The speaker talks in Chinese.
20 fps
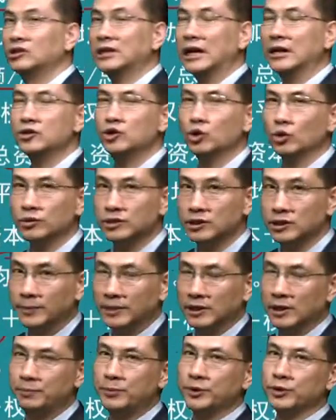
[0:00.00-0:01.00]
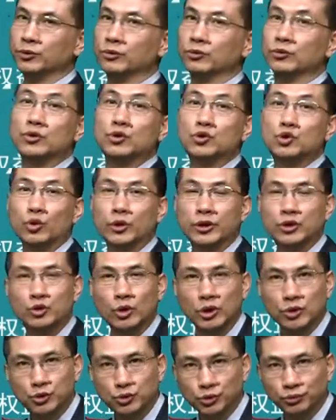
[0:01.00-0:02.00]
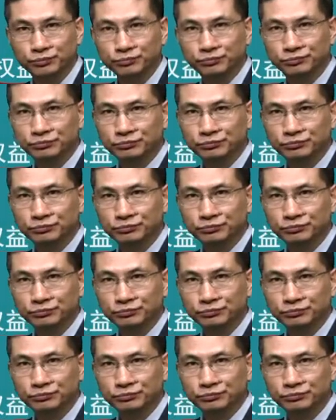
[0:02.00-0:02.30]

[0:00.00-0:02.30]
占总资本的比重作为权数，